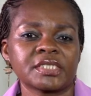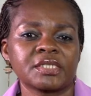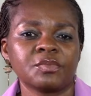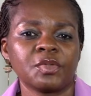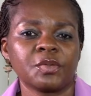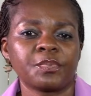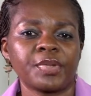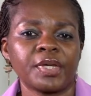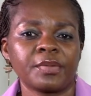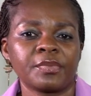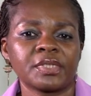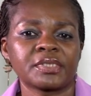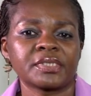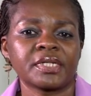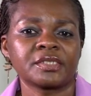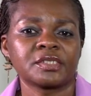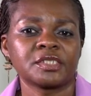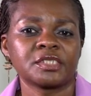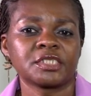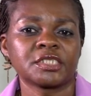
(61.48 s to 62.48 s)
qui me permettra
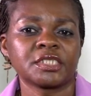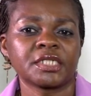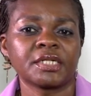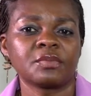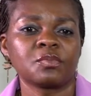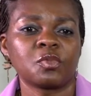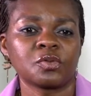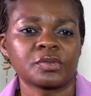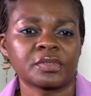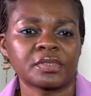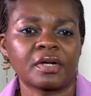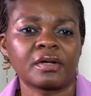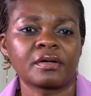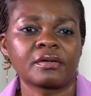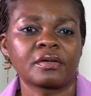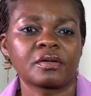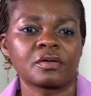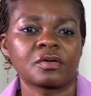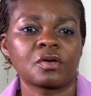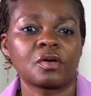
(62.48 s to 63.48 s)
de gérer mon temps
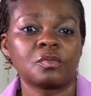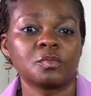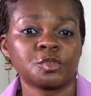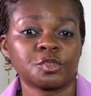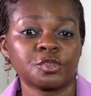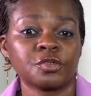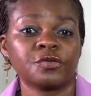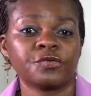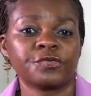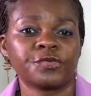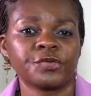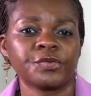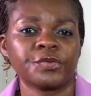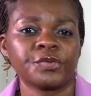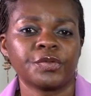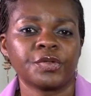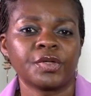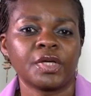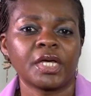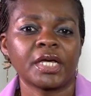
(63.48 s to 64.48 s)
comme je le veux,
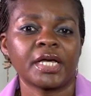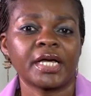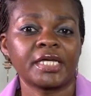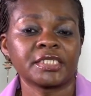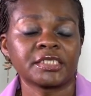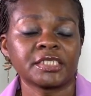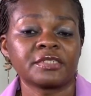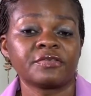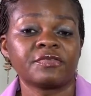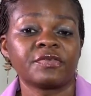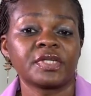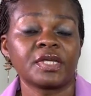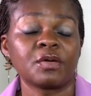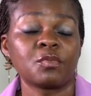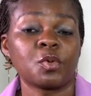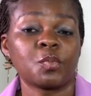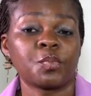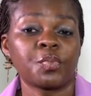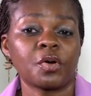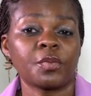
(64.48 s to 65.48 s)
car je devenais
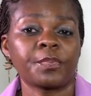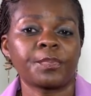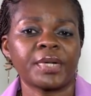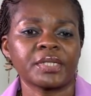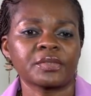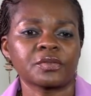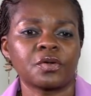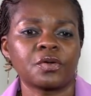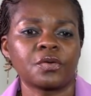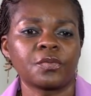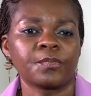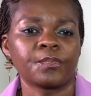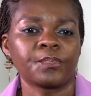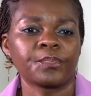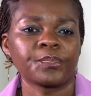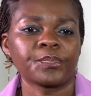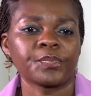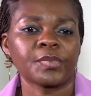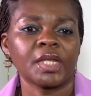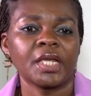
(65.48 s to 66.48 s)
mon propre patron.
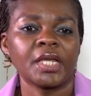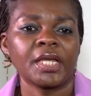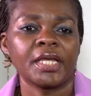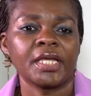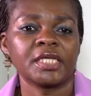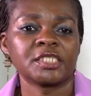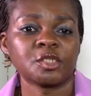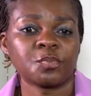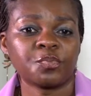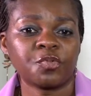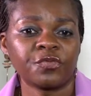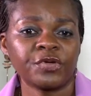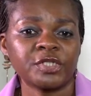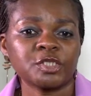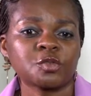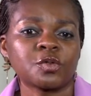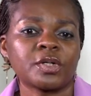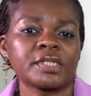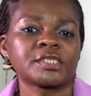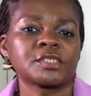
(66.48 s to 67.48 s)
Et je pouvais
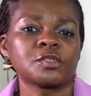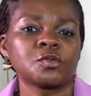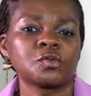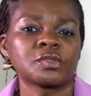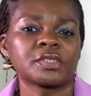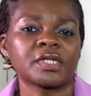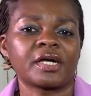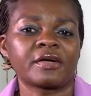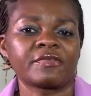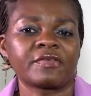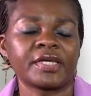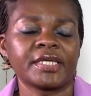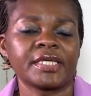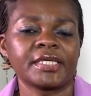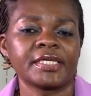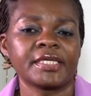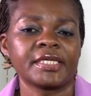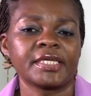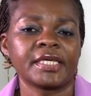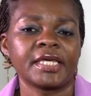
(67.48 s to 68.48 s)
choisir où travailler,
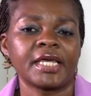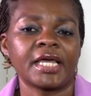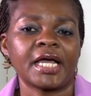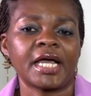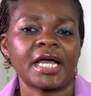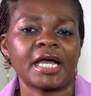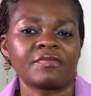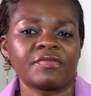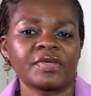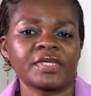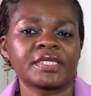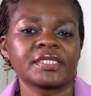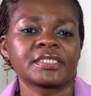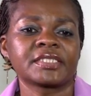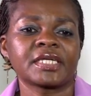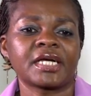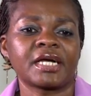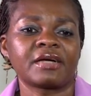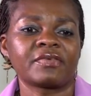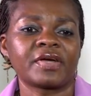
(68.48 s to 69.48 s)
avec qui
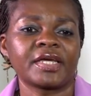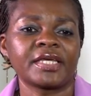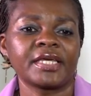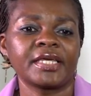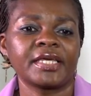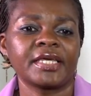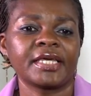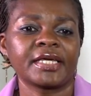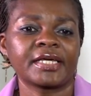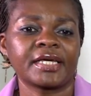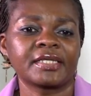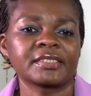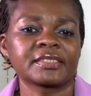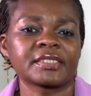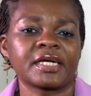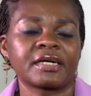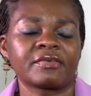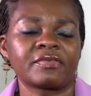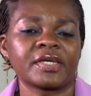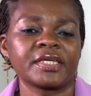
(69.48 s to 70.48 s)
travailler et quand
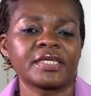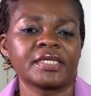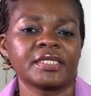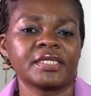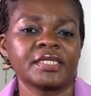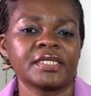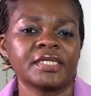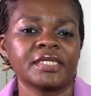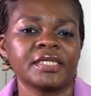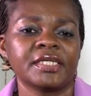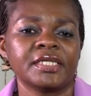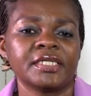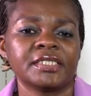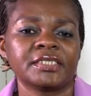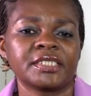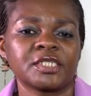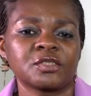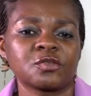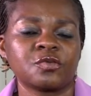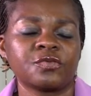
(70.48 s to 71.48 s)
travailler.
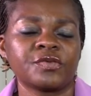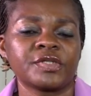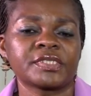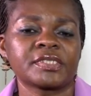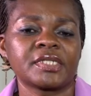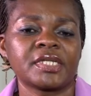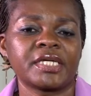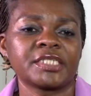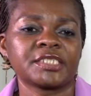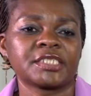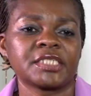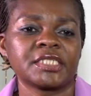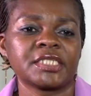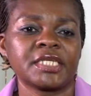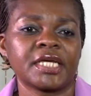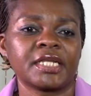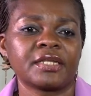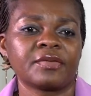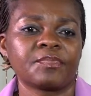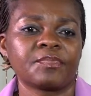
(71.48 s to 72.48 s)
J'ai trouvé cela génial.